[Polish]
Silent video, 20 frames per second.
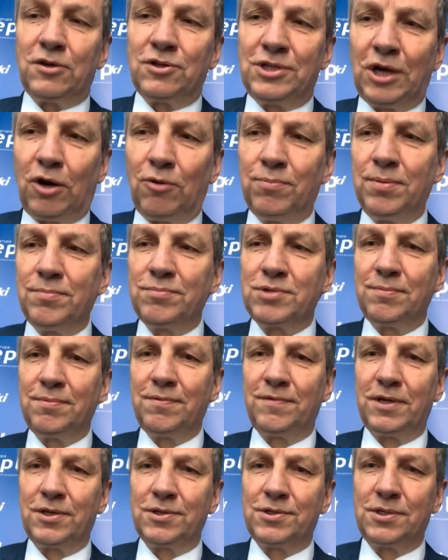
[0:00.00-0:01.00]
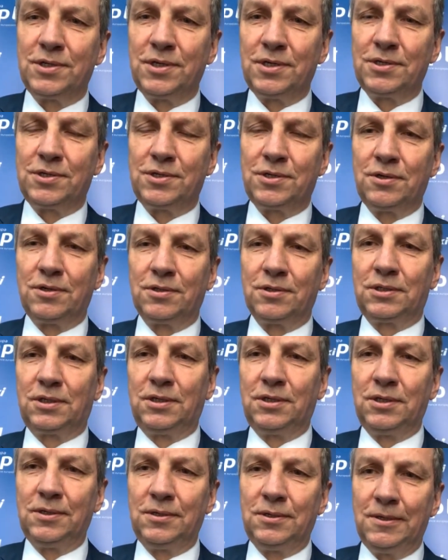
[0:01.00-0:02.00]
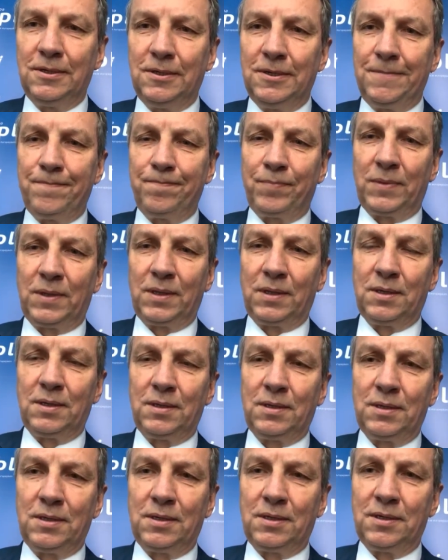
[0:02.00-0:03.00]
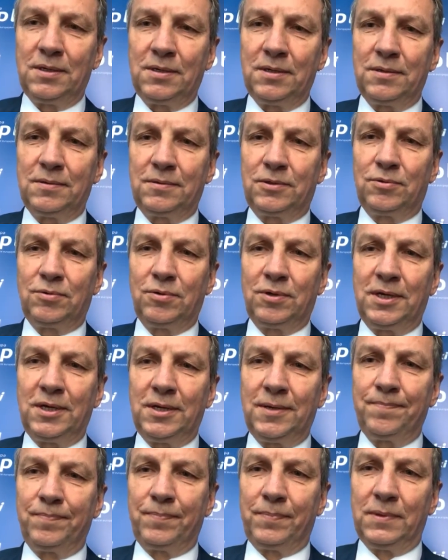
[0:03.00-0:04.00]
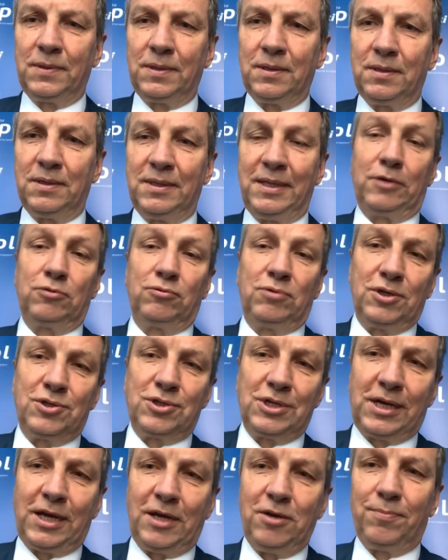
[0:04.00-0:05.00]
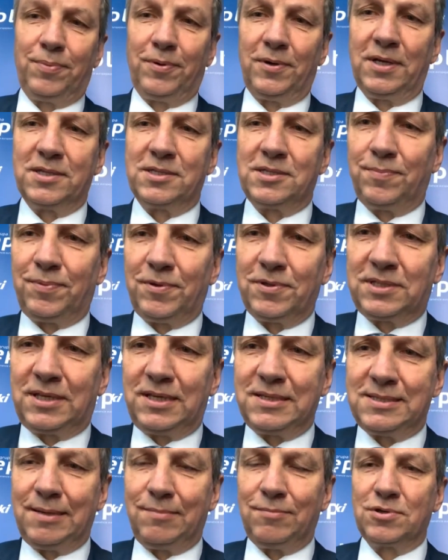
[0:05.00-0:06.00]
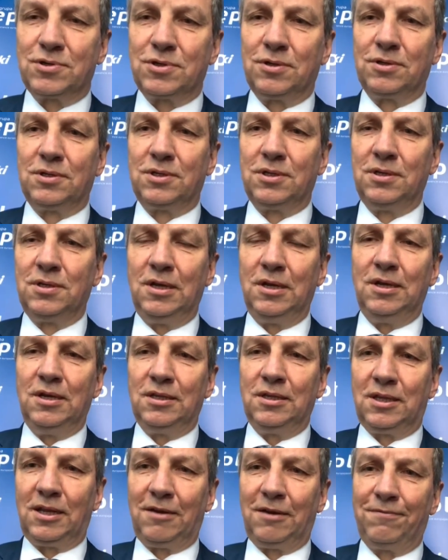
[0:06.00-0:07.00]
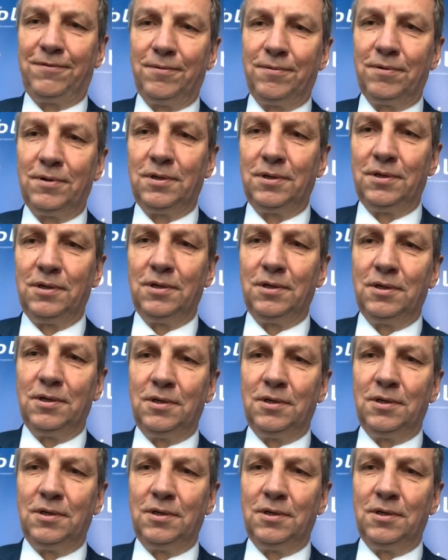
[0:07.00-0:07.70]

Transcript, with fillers: Chciałbym, żeby wreszcie środki Y, które, na które czekają Polacy, polskie samorządy trafiły